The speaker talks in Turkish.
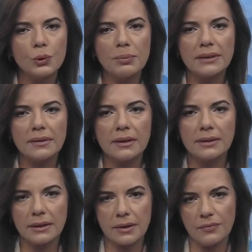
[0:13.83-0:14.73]

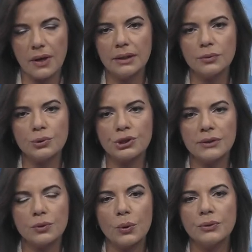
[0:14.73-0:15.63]
miktarda kefalet
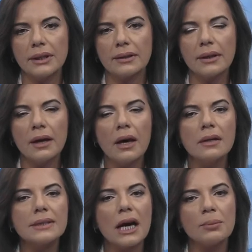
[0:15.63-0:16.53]
ücreti ödeyerek
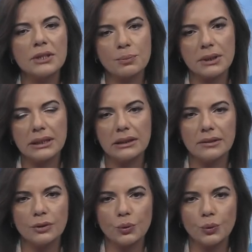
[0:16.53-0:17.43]
serbest
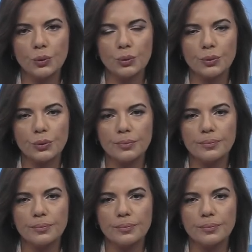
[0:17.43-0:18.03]
bırakıldığını duyurdu.